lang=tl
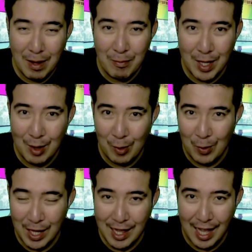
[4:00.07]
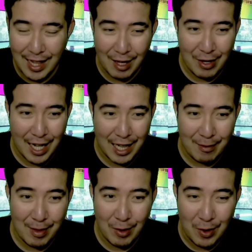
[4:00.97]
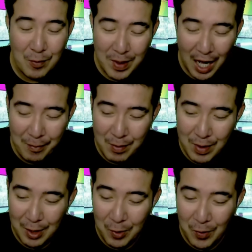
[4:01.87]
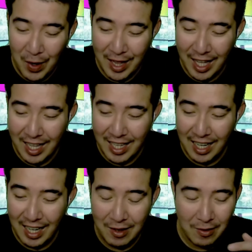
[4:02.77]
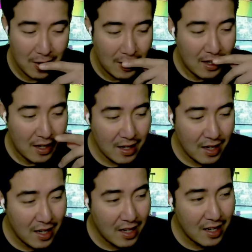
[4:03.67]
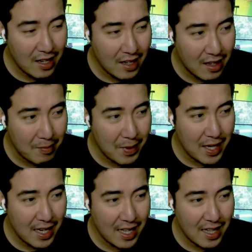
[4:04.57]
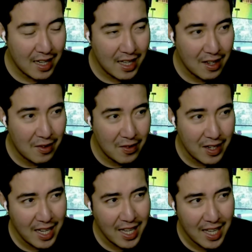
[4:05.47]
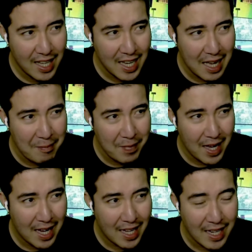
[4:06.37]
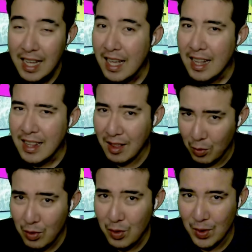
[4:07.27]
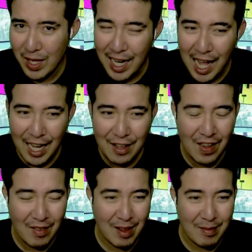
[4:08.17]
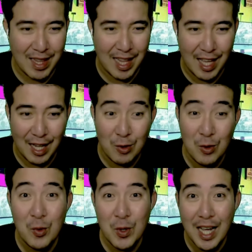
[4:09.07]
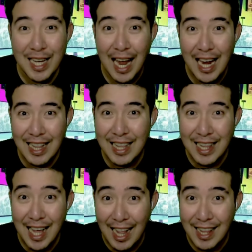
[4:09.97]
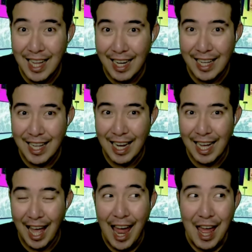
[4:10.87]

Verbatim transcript: not pretty sure kung si Skasta yun ang adlibs doon. Yung pinakapaborito kong kanta niya talaga yung na na na na pilitin kung di ka pa. Sa susunod na lang, if I'm not mistaken, doon ko nakilala si Skasta Klee talaga.